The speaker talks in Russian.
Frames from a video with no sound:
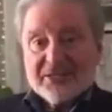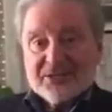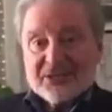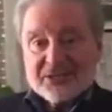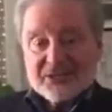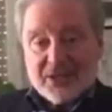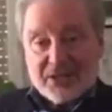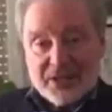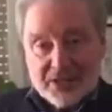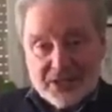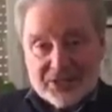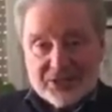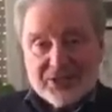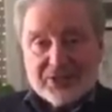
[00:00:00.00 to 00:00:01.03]

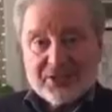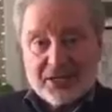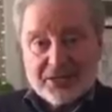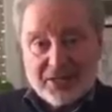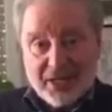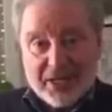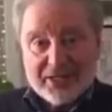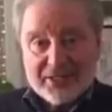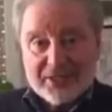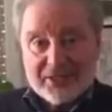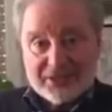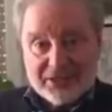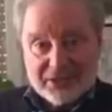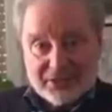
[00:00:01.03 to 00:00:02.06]
состоится
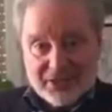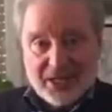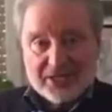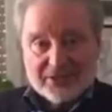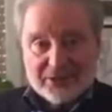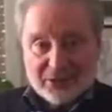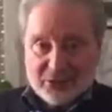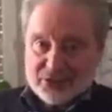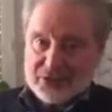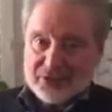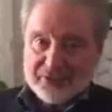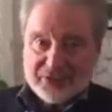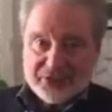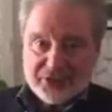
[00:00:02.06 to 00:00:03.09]
тотальный диктант
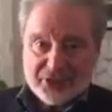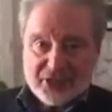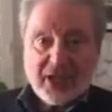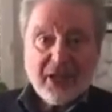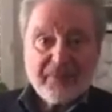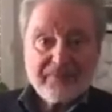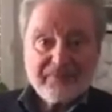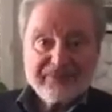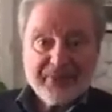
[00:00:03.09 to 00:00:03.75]
русского языка.